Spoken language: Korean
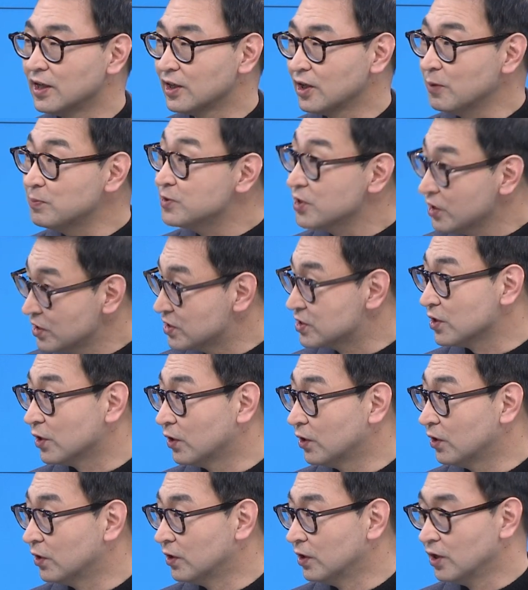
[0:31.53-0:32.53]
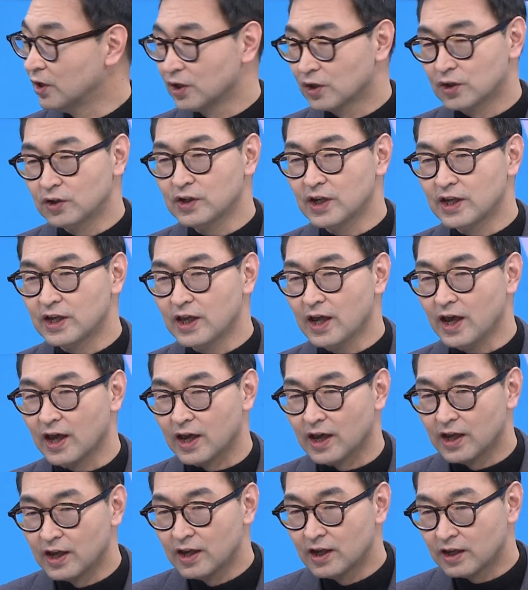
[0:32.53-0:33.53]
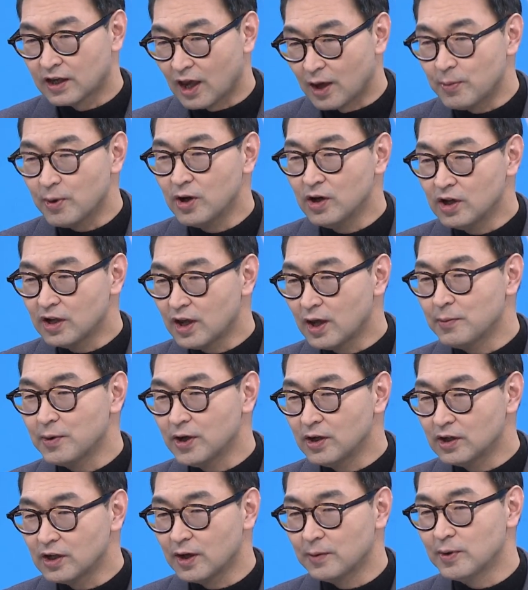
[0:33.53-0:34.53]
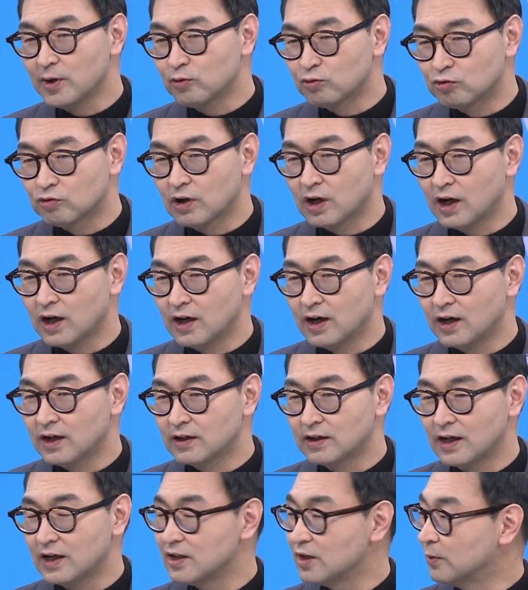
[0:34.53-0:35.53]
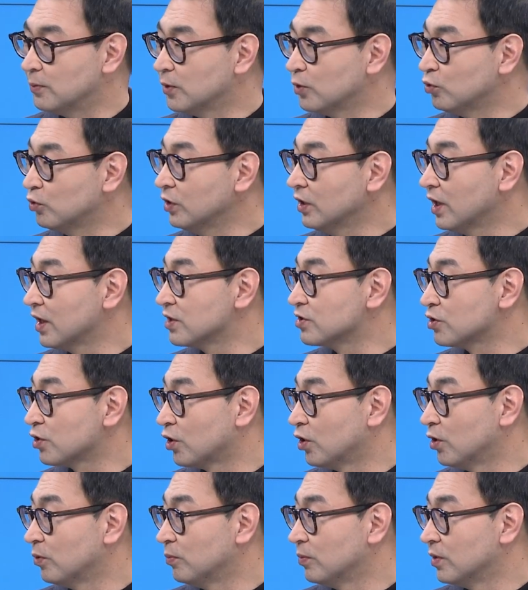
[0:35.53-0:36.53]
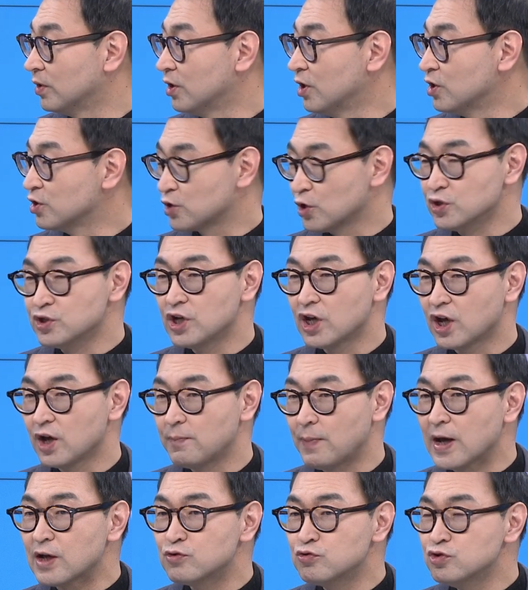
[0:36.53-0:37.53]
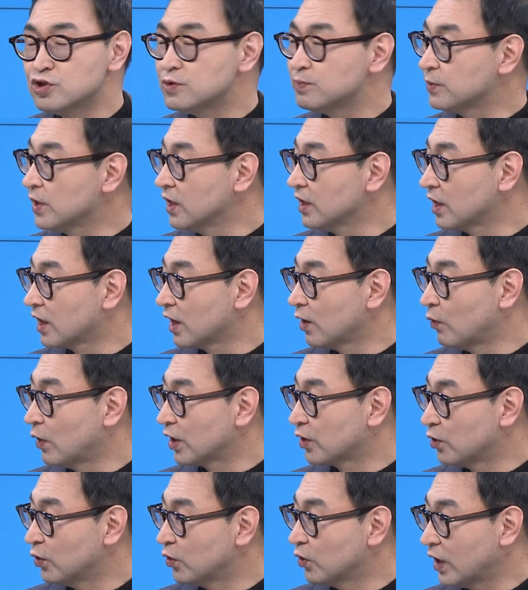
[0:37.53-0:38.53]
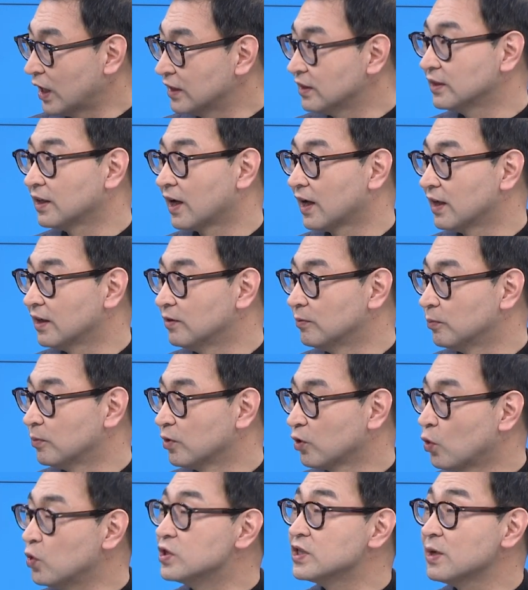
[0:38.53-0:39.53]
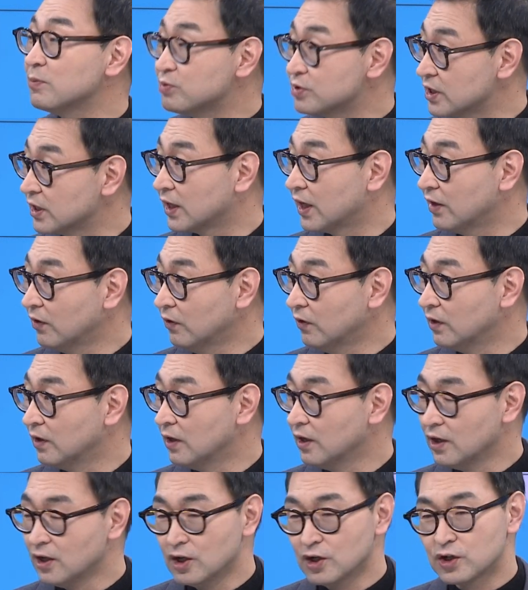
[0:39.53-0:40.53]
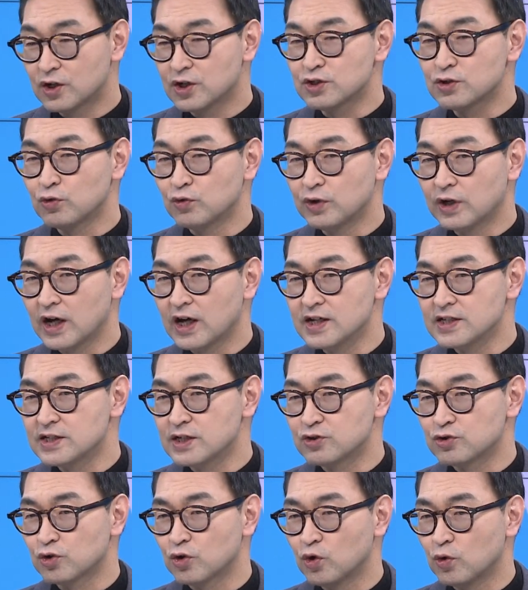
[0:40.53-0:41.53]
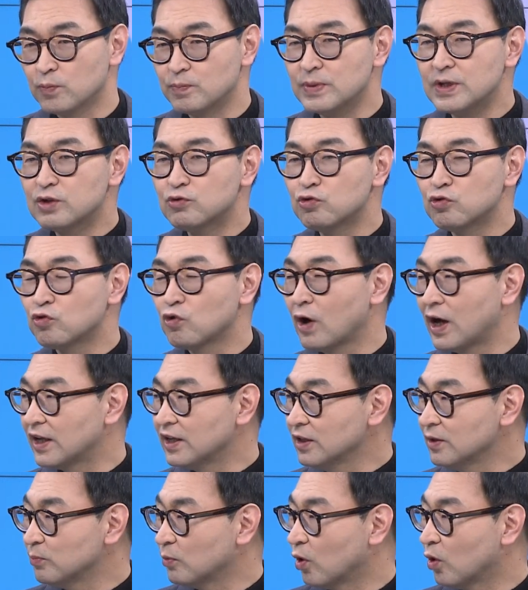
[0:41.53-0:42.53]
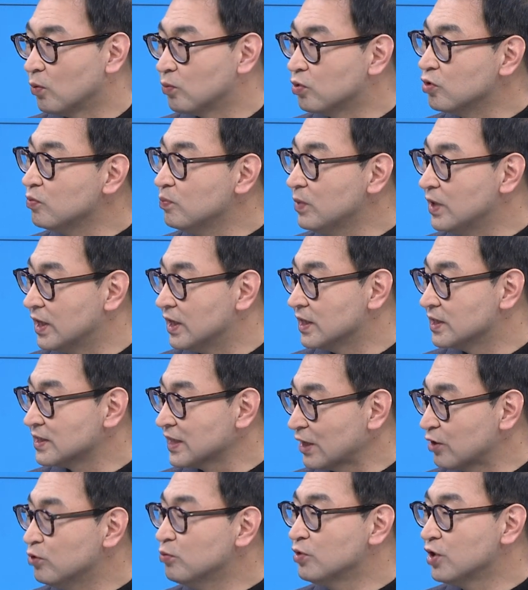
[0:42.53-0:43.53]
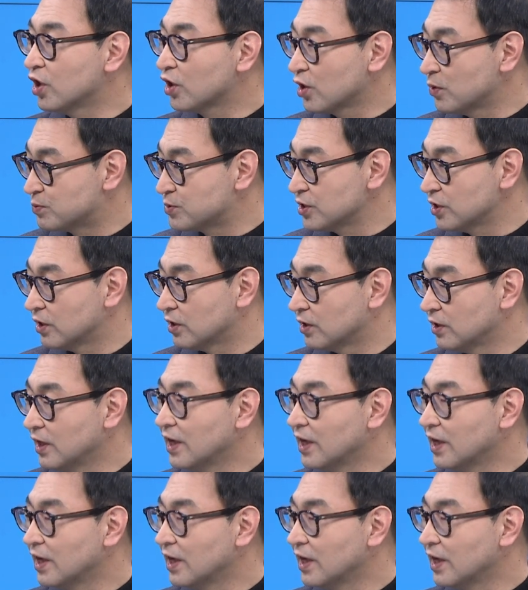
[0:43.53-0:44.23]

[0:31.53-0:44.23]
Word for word: 협정이죠. 네. 그런데 이게 개별 개별 개별 국가를 하려면 우리나라처럼 전 세계 백수십 개 나라와 교육을 하는 나라는 골치 아프잖아요. 많죠. 그래서 우리가 이제 주로 미국과는 뭐 북미 자유무역 협정,